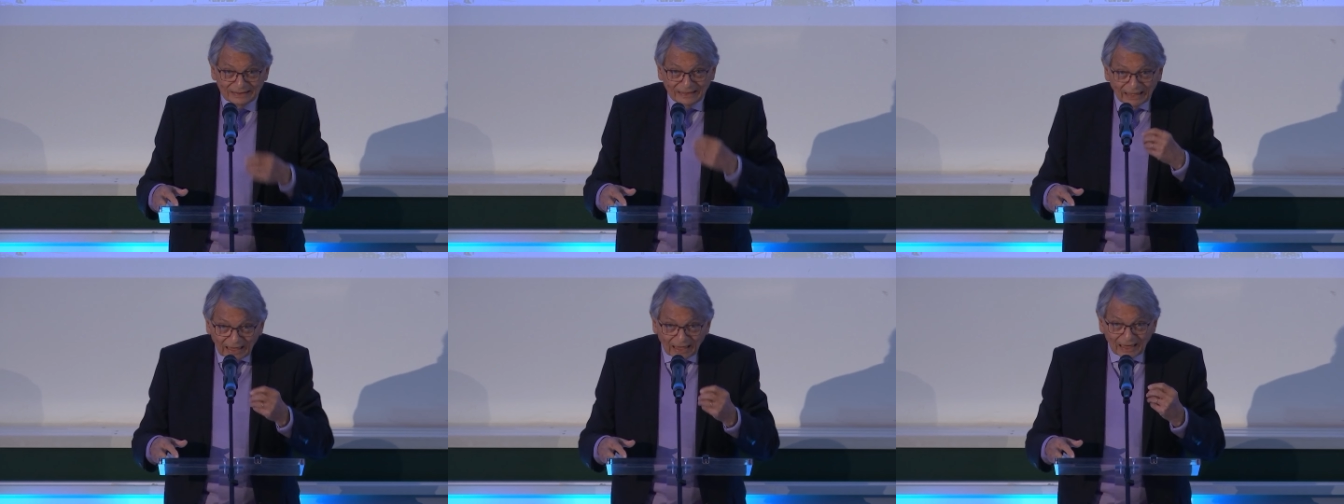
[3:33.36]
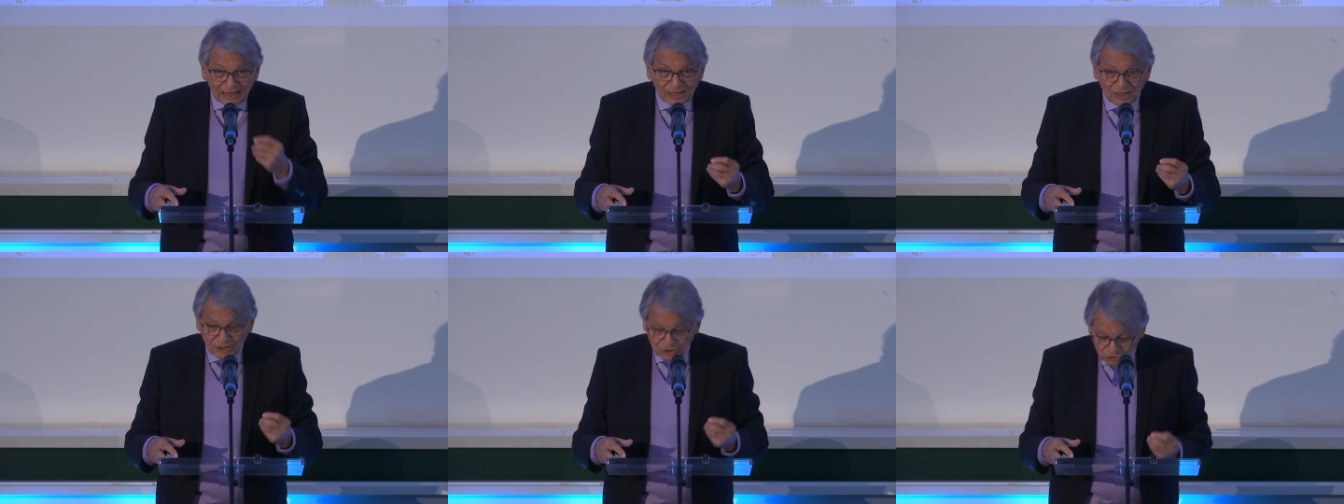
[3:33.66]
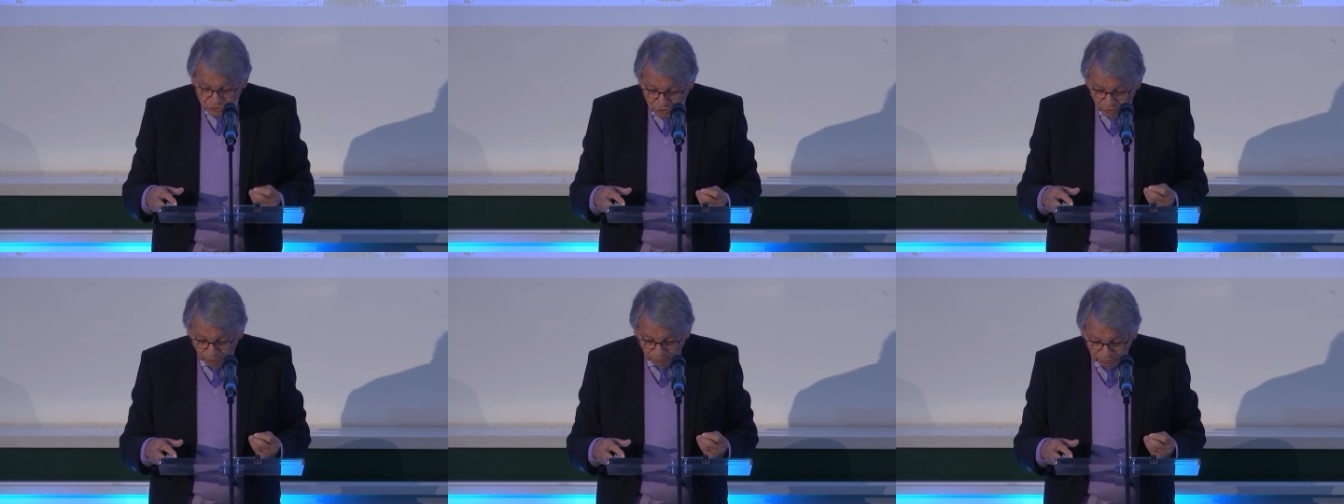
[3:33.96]

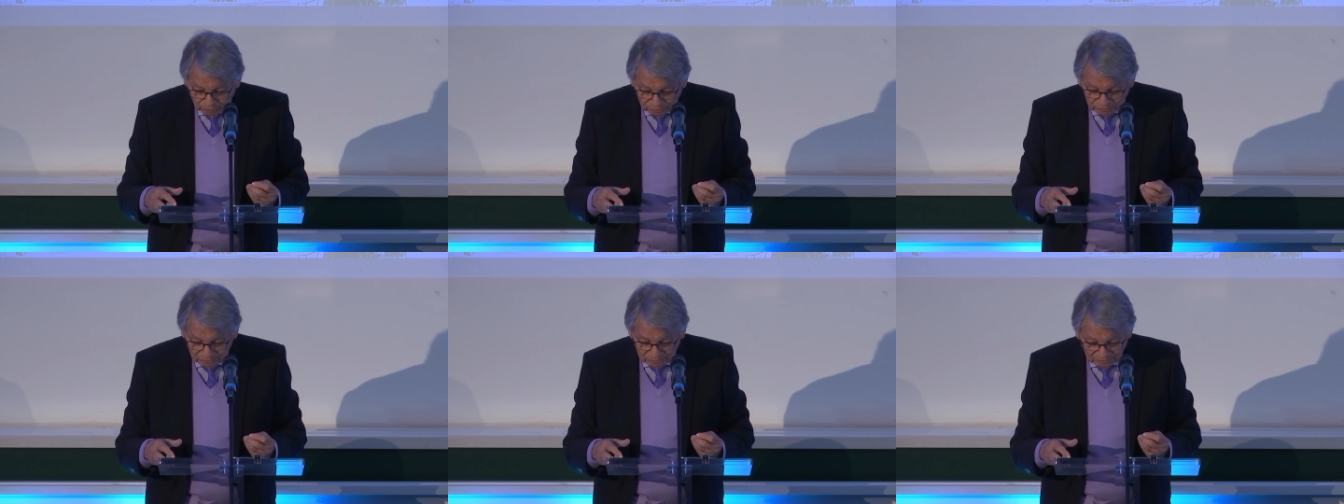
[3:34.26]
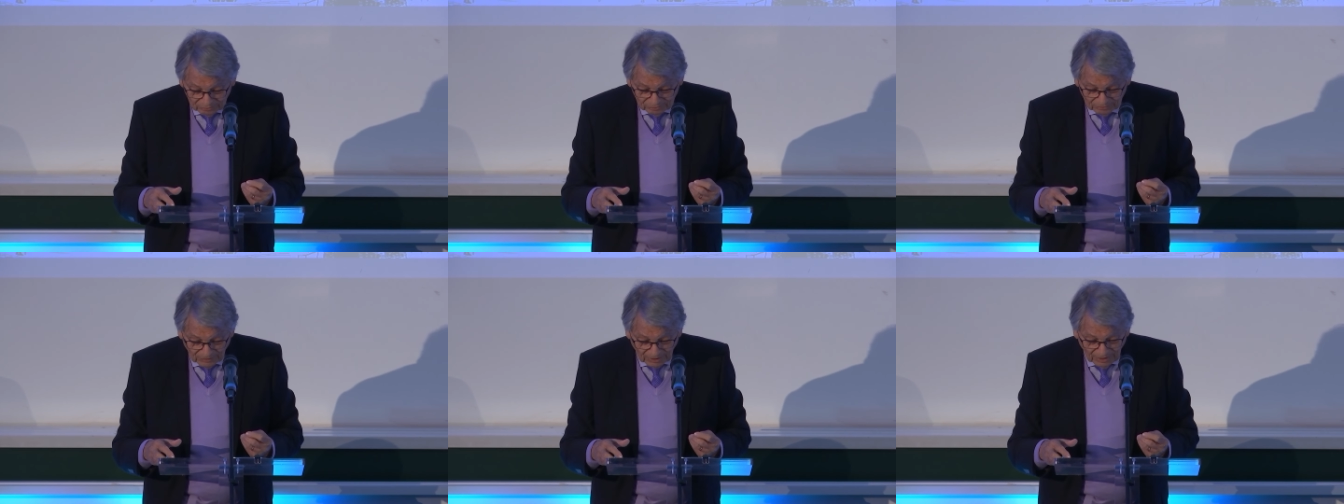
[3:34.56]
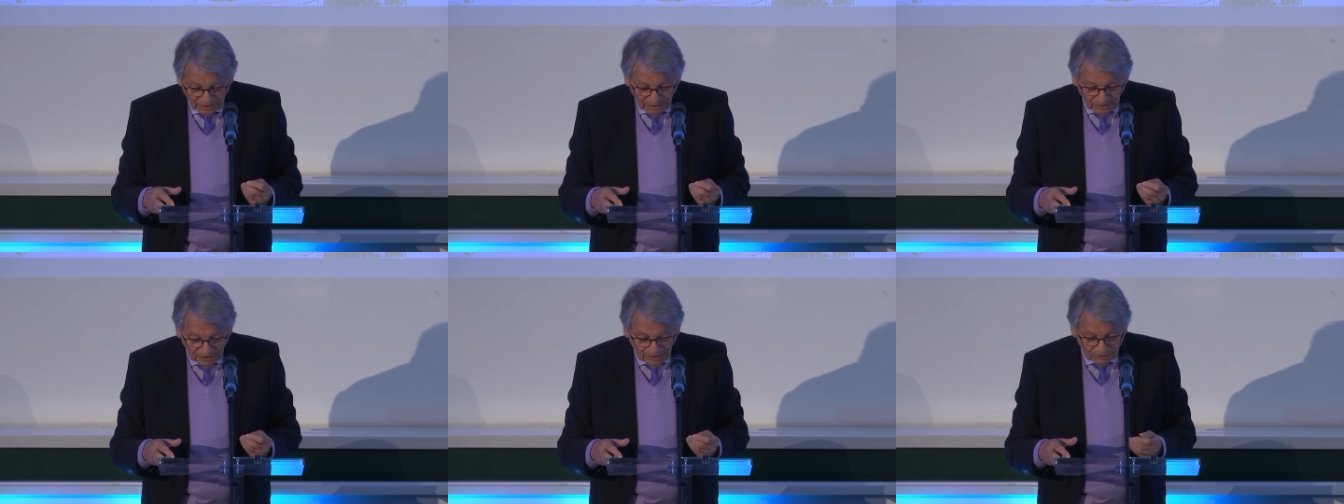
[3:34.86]
déréliction
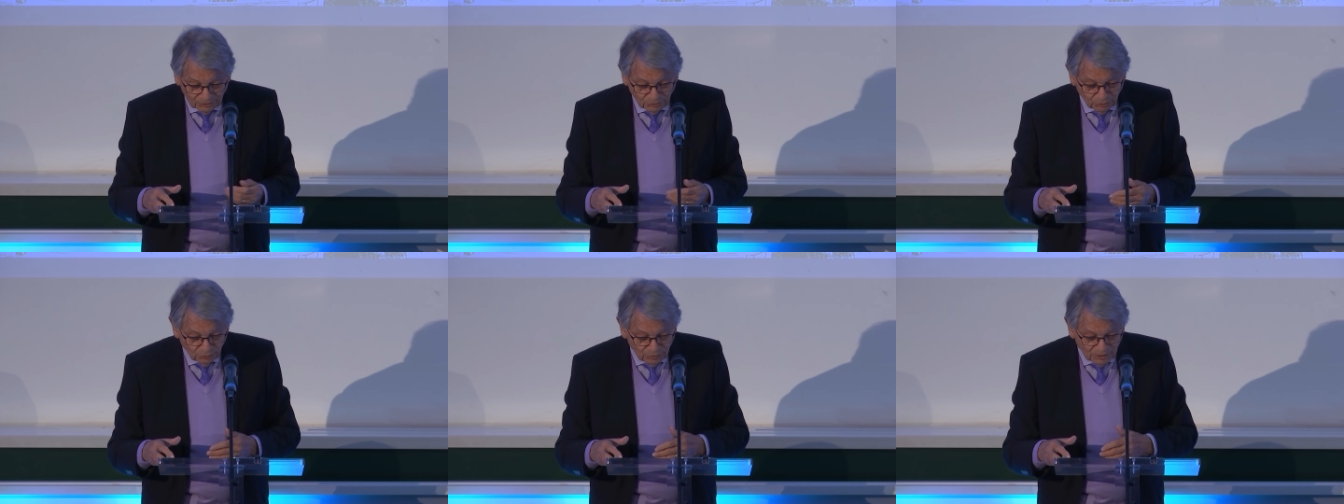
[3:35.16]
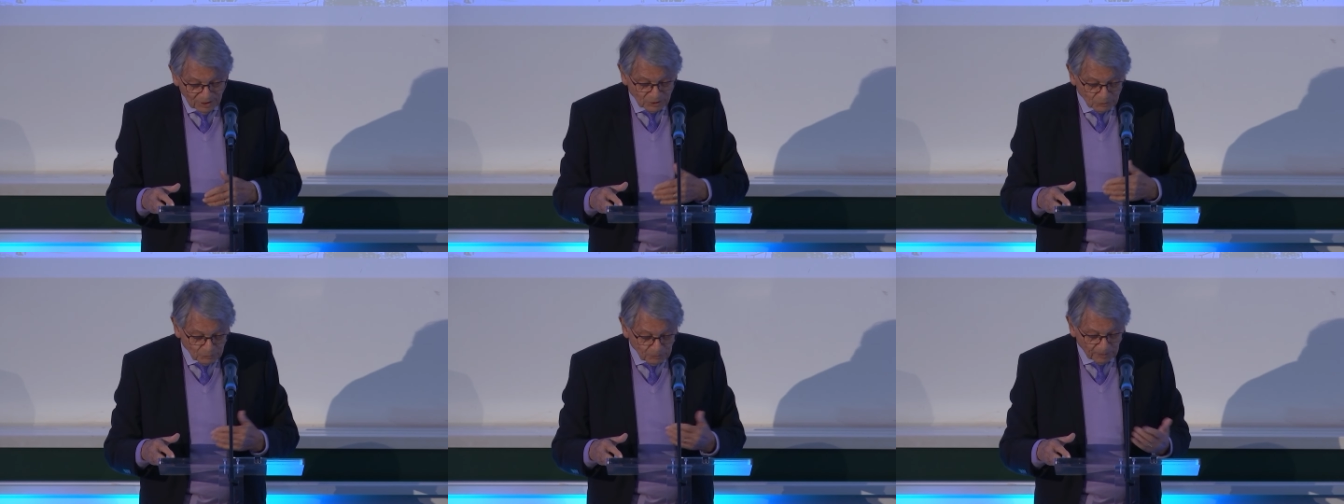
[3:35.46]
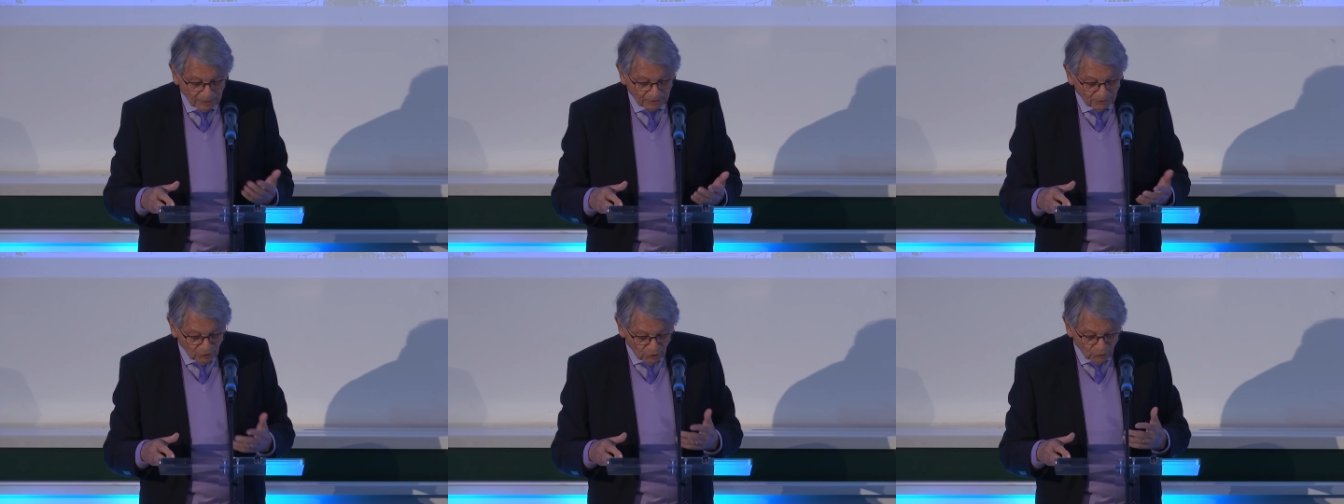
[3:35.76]
est une
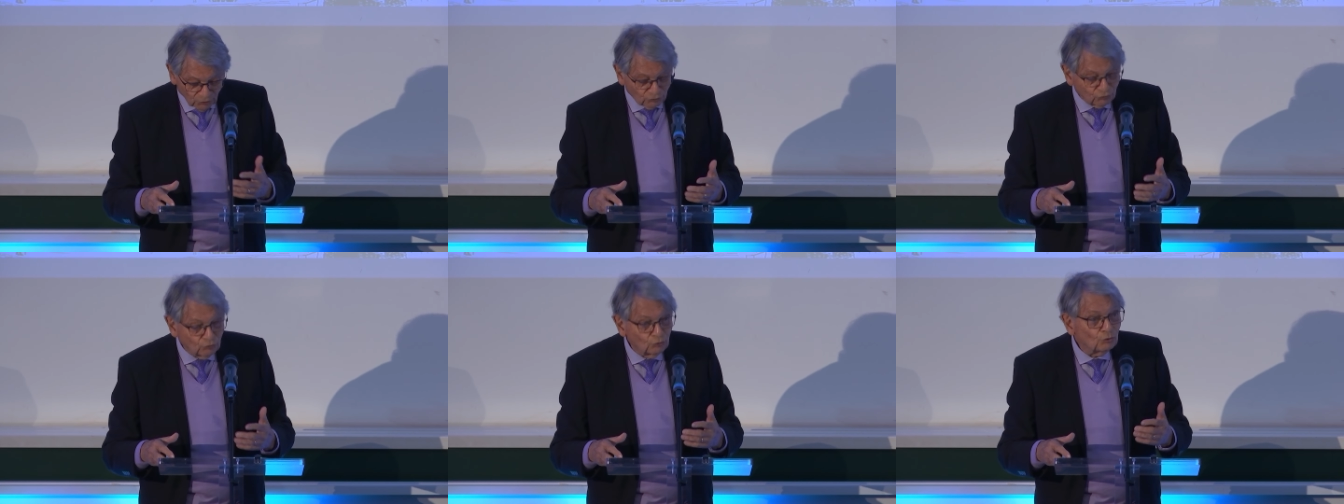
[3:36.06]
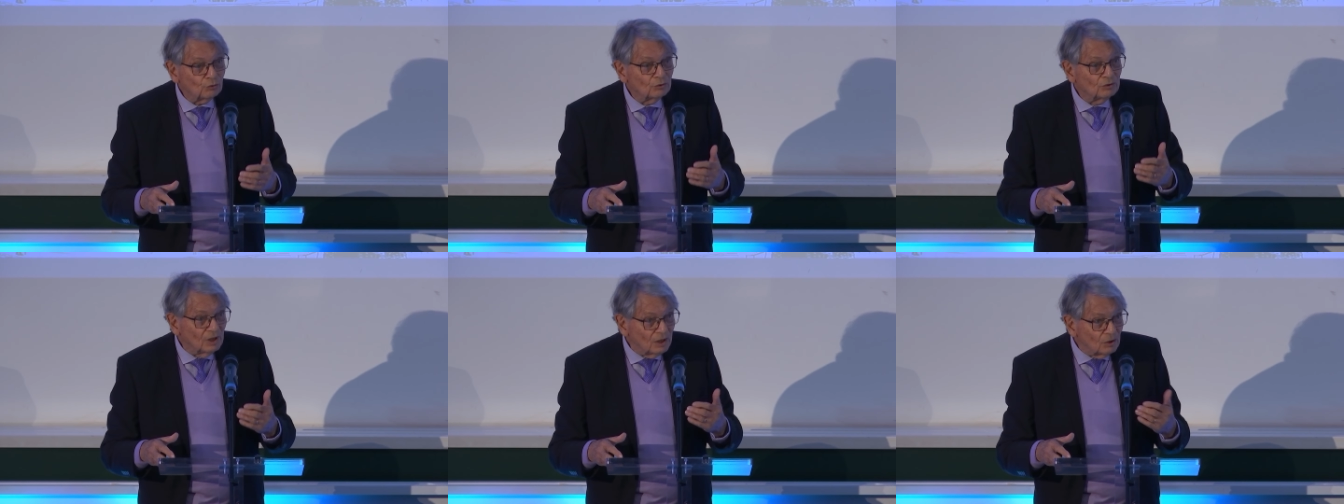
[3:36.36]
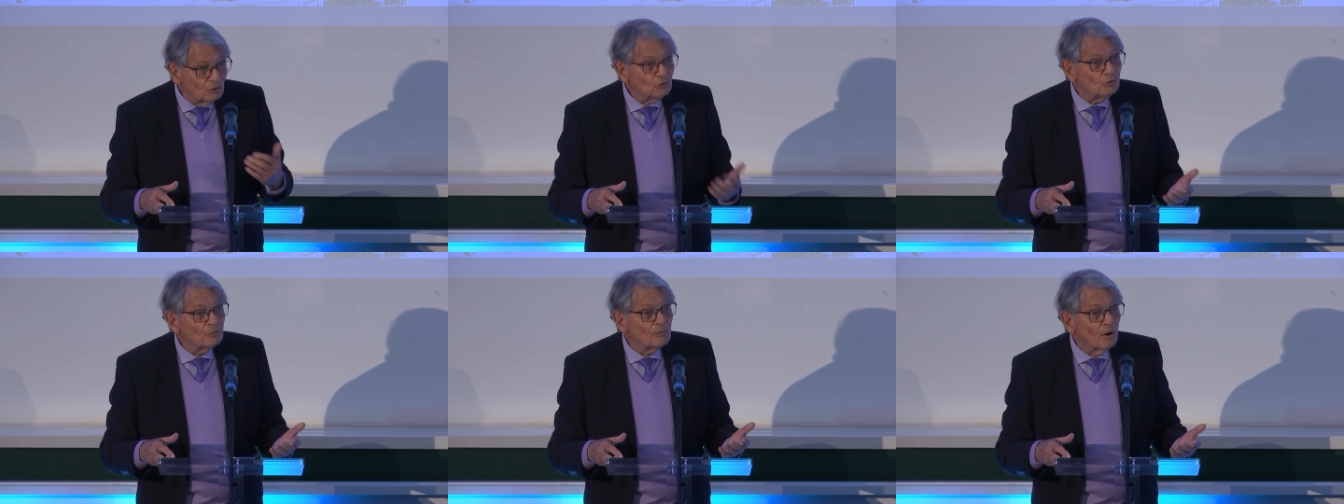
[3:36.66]
expérience du
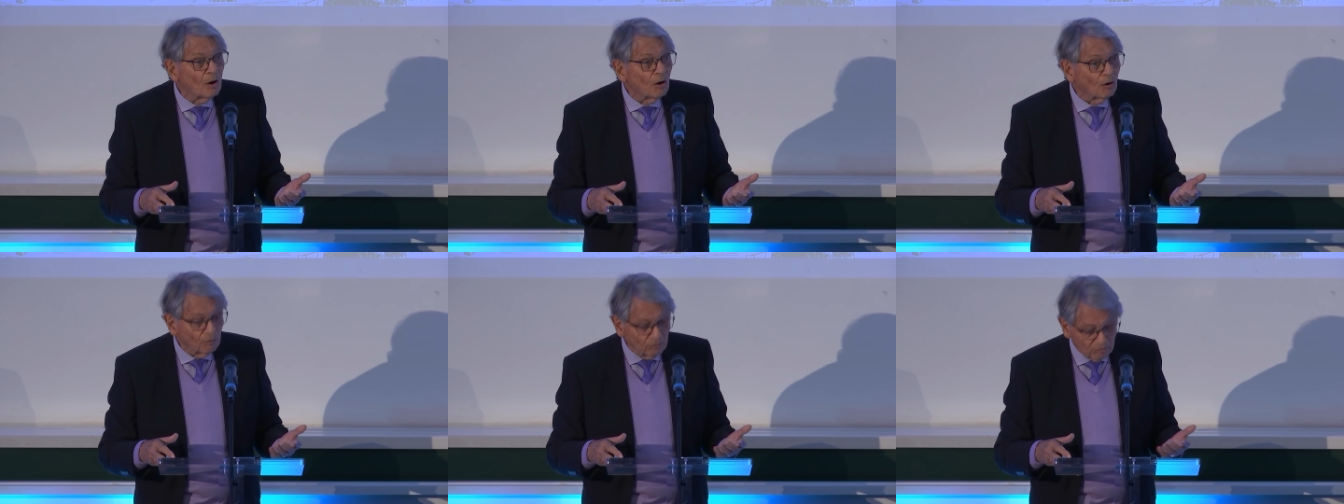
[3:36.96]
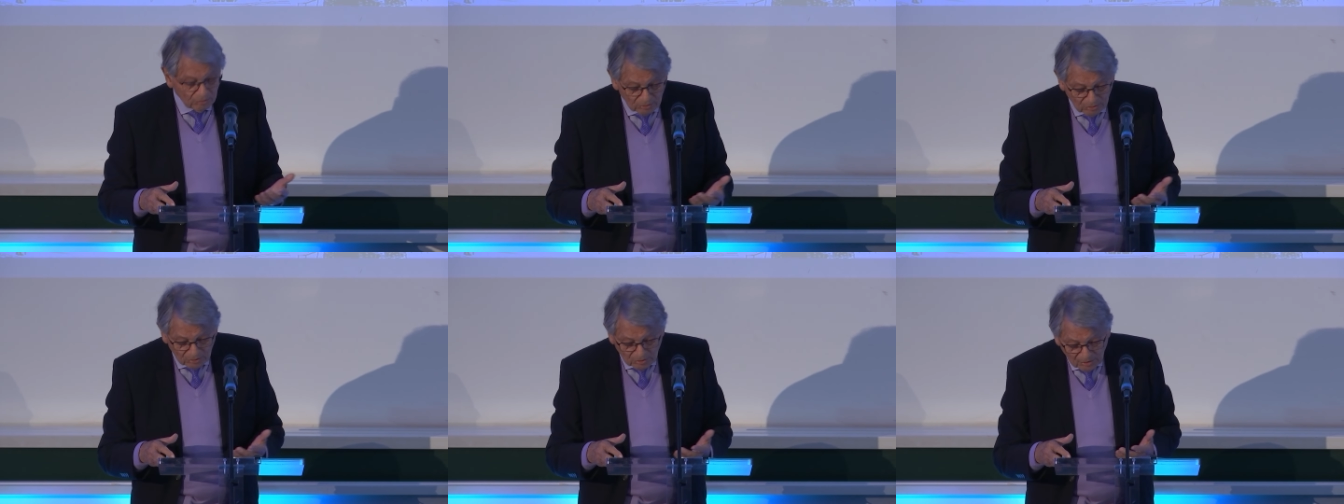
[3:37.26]
dénuement